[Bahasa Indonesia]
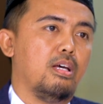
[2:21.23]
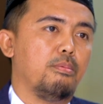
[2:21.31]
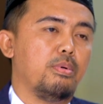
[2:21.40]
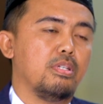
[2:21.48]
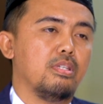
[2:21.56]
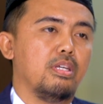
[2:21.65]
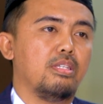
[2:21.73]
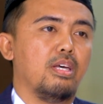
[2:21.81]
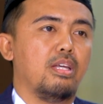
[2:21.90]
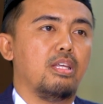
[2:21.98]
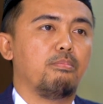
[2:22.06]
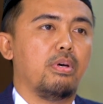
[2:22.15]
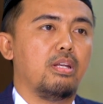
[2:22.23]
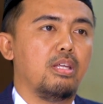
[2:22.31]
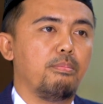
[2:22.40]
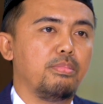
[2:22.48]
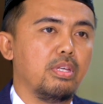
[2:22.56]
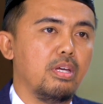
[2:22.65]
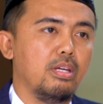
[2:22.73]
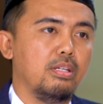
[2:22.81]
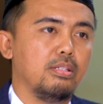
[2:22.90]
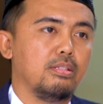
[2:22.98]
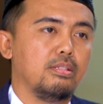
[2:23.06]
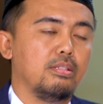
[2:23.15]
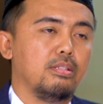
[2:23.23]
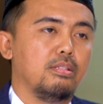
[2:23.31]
Apa saja adab-adabnya?